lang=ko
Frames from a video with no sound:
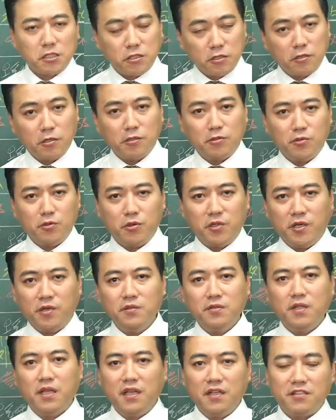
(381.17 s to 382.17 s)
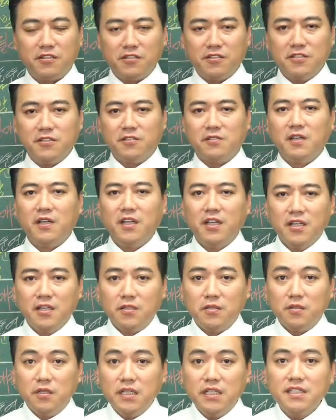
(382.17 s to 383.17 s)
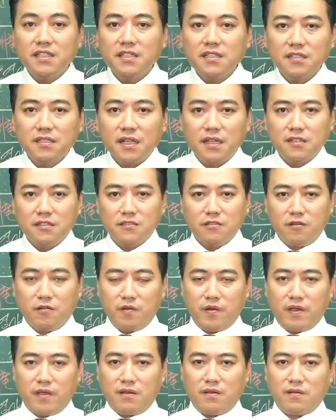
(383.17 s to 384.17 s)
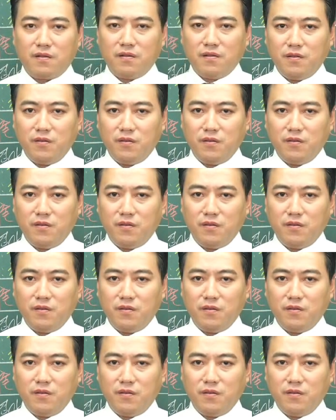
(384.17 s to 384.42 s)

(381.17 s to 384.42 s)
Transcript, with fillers: 그것도 현대에서는 리스크다는 거예요.